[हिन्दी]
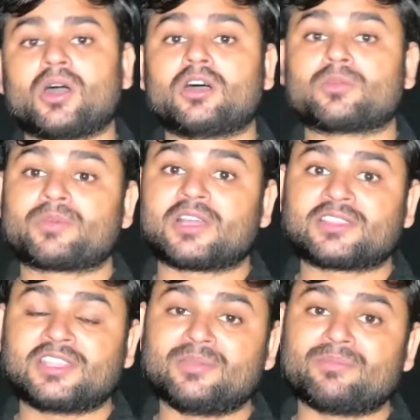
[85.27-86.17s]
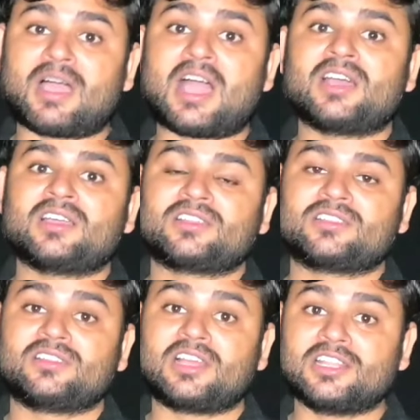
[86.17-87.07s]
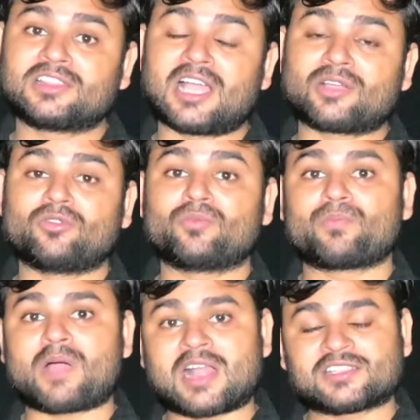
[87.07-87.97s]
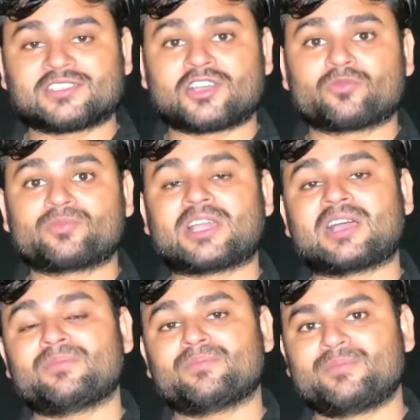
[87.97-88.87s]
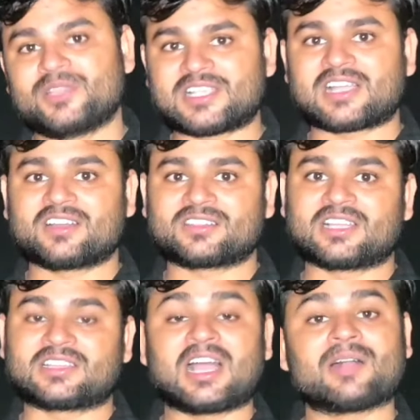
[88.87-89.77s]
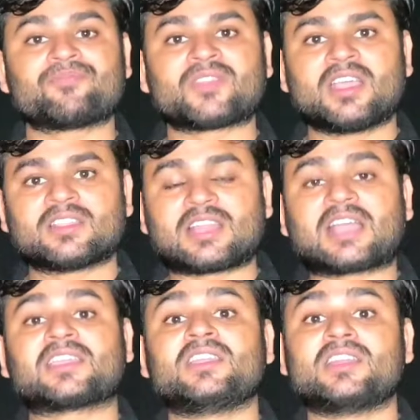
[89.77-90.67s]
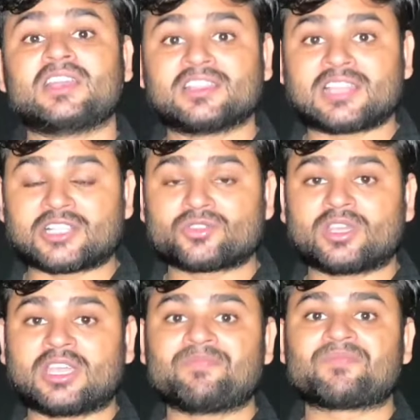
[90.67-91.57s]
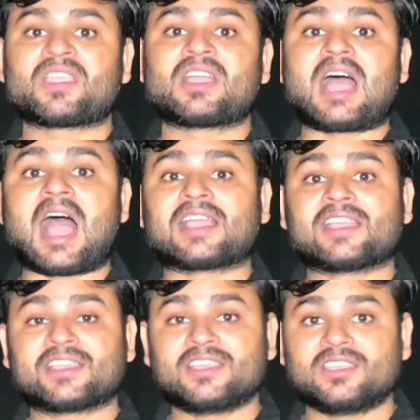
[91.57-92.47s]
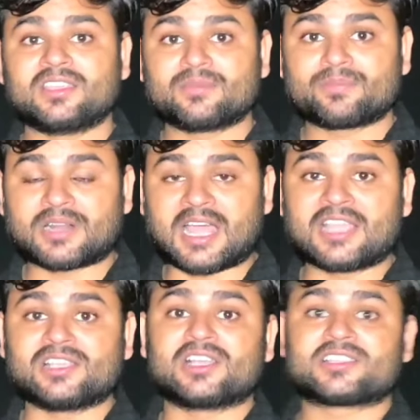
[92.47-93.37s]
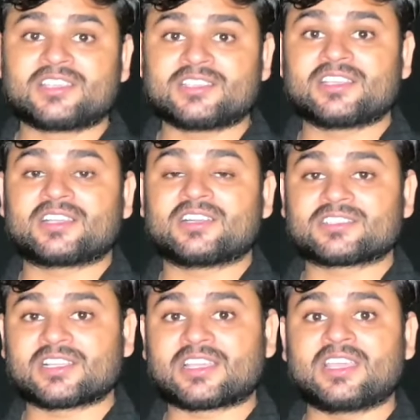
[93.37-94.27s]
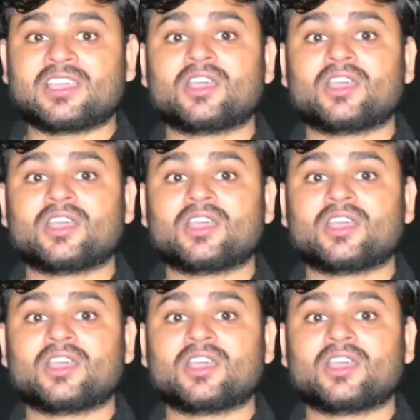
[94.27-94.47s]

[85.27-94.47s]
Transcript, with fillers: और प्रति माह ललिता को पाँच हज़ार रुपया भेजा करता था ताकि ललिता जो है आगे की पढ़ाई अच्छी से कर सके